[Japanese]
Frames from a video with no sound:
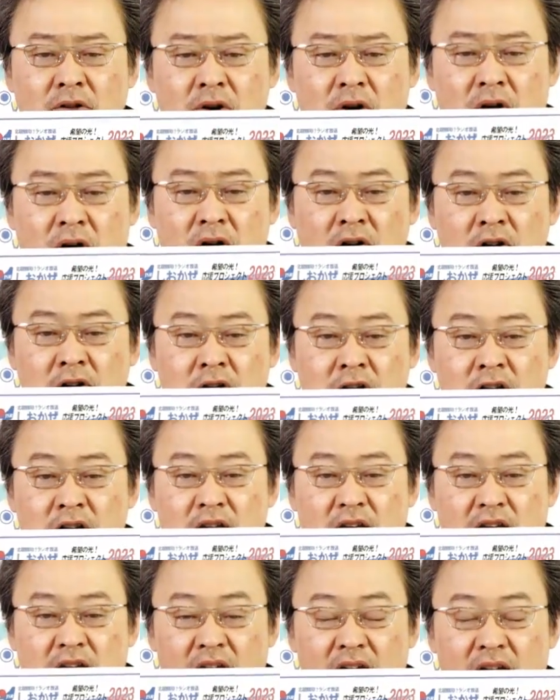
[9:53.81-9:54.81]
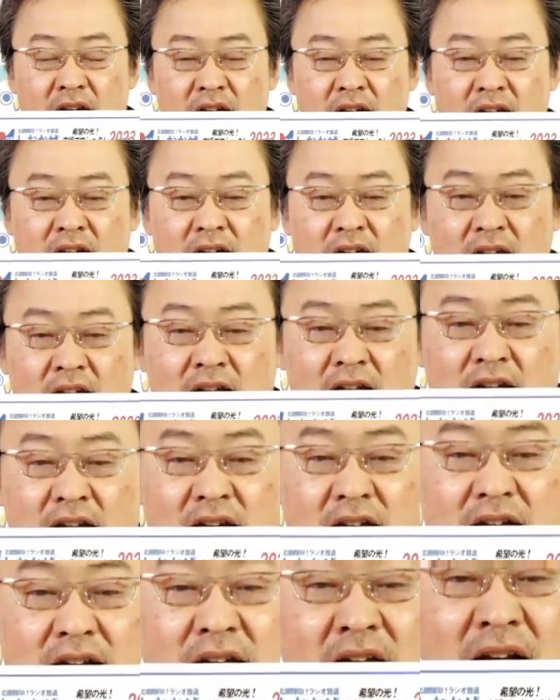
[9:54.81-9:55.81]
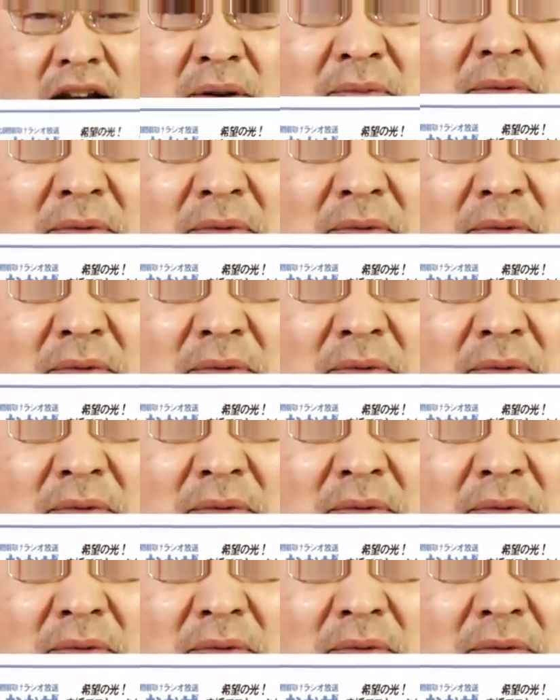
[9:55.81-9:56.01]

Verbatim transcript: と、えー、や